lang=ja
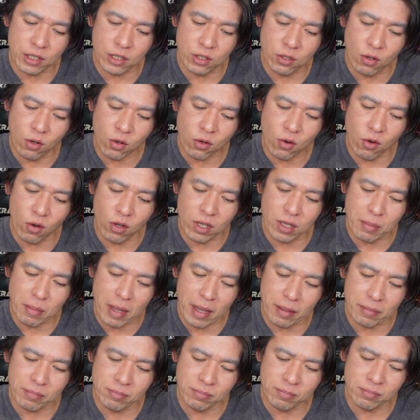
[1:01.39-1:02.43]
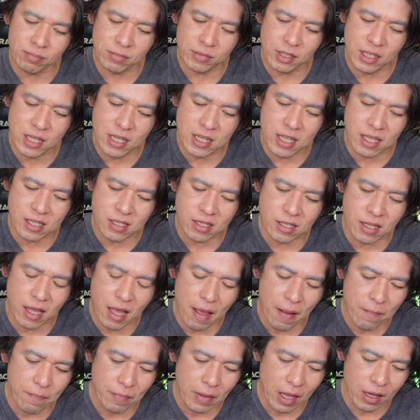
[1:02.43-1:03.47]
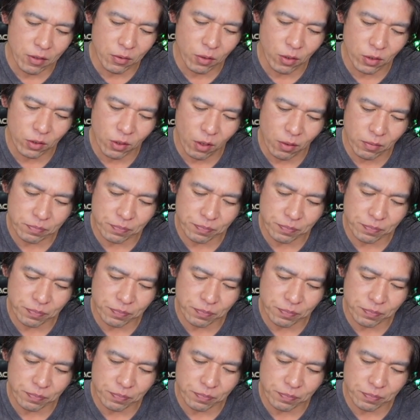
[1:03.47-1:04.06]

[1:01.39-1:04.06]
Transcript: 色濃いめうんいいですねなるほど